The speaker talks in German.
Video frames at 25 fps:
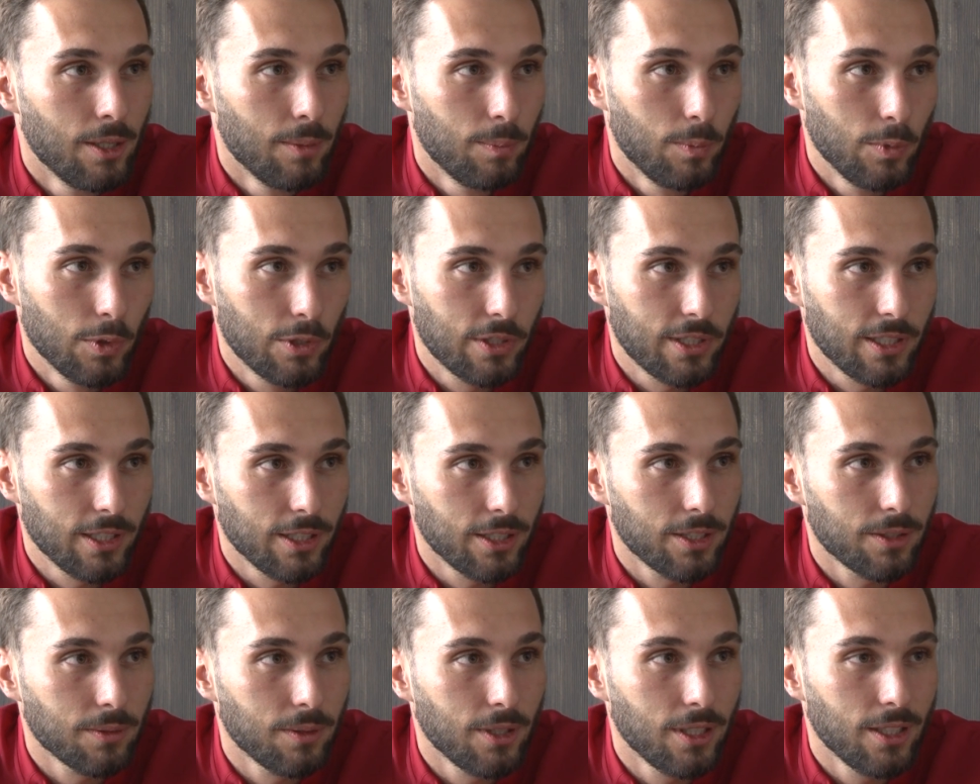musste
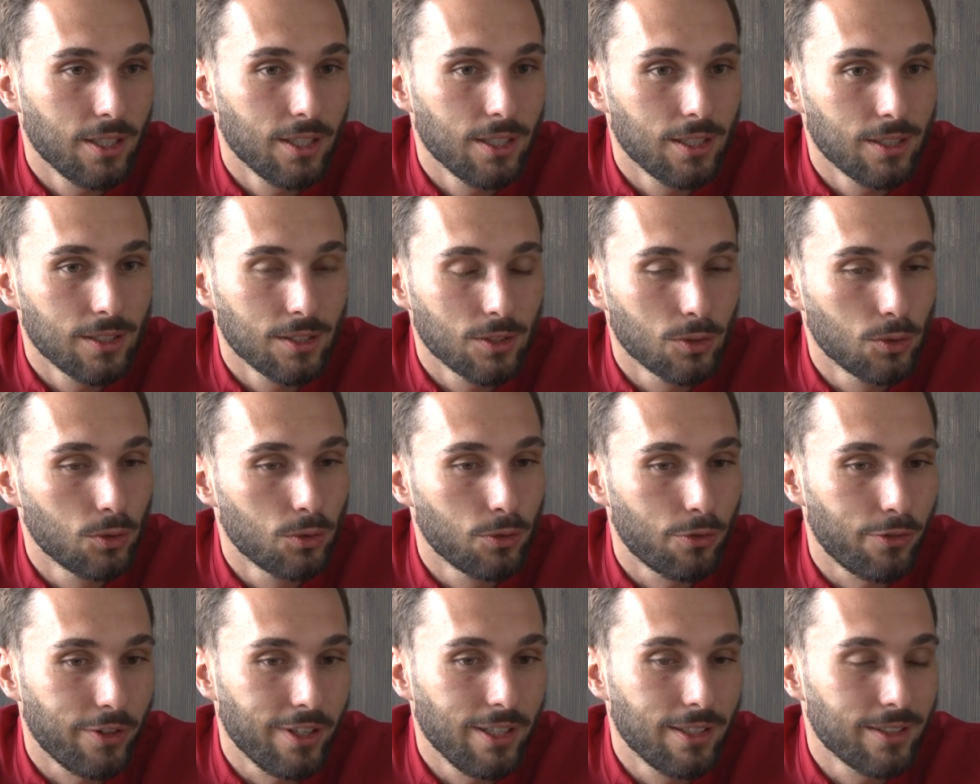ich äh, so
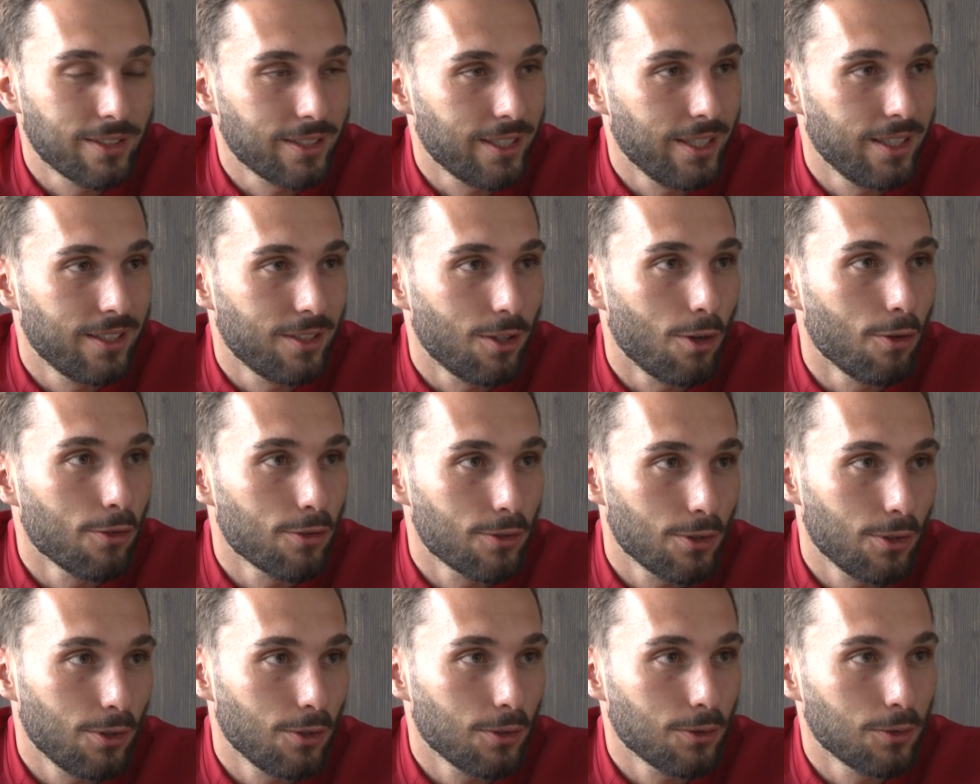viel es geht
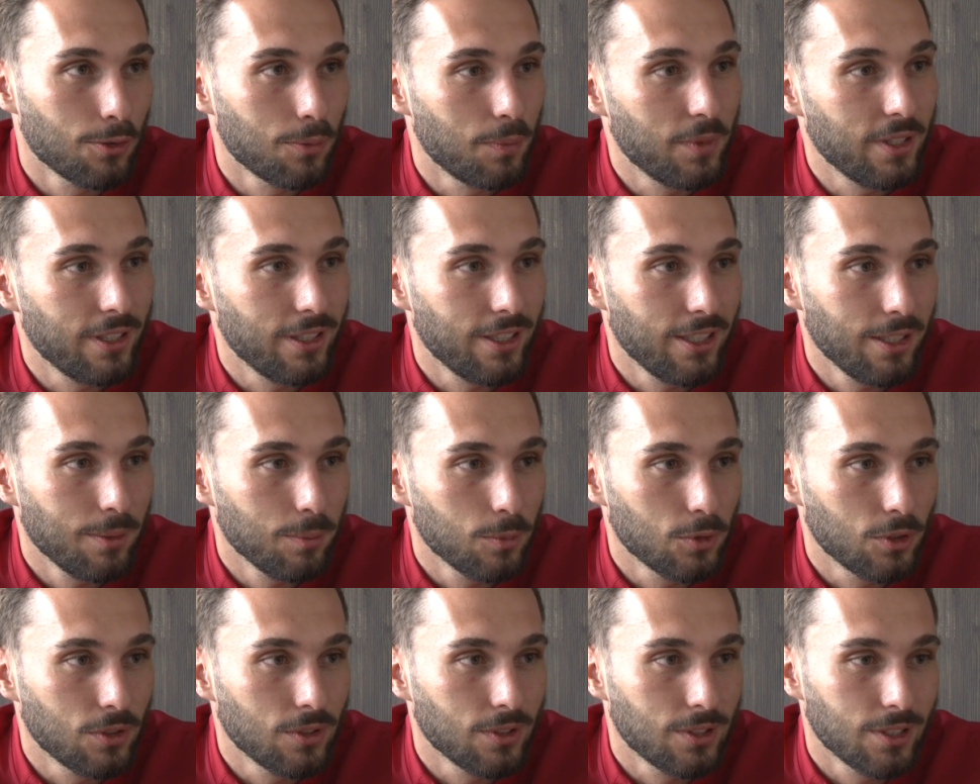aufsaugen und
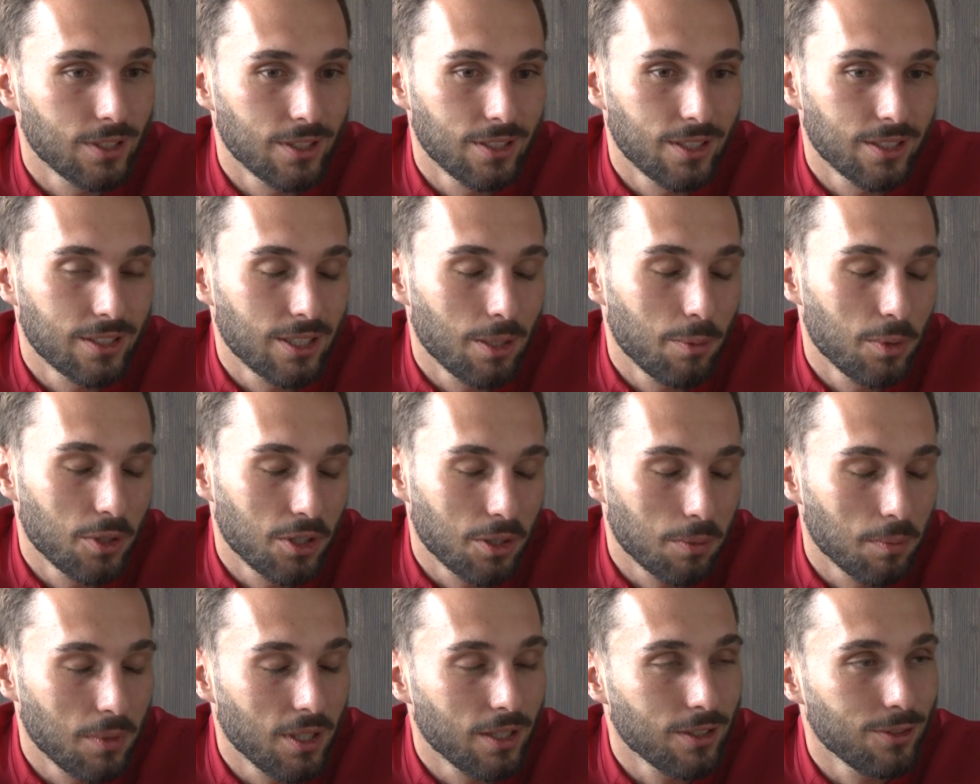mitnehmen und äh, das habe
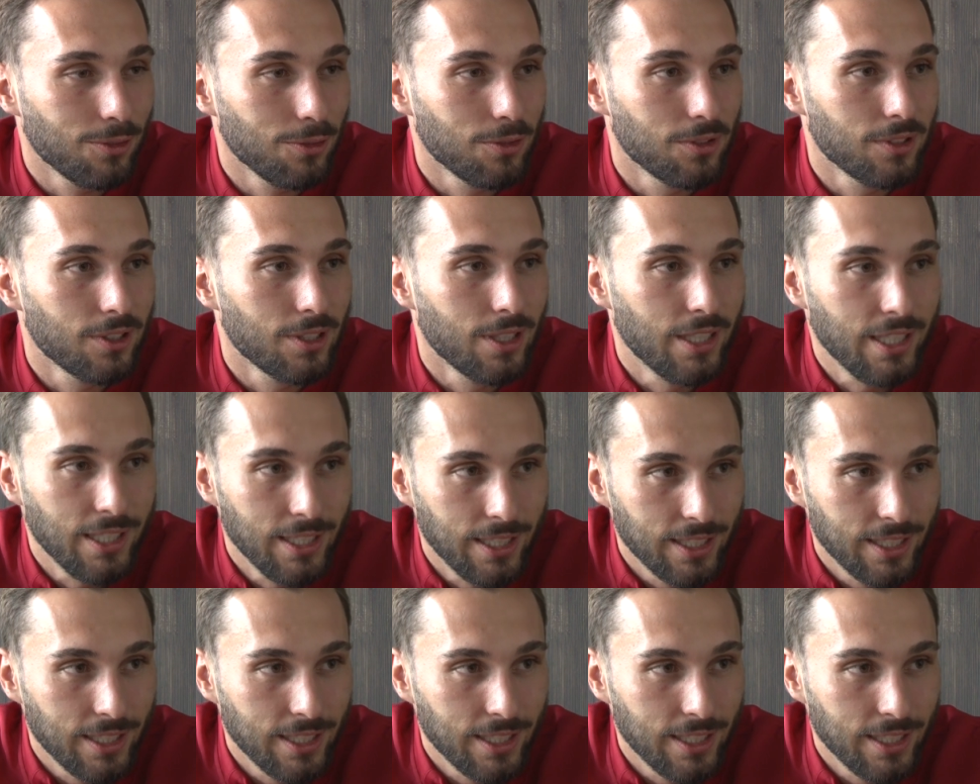ich gemacht und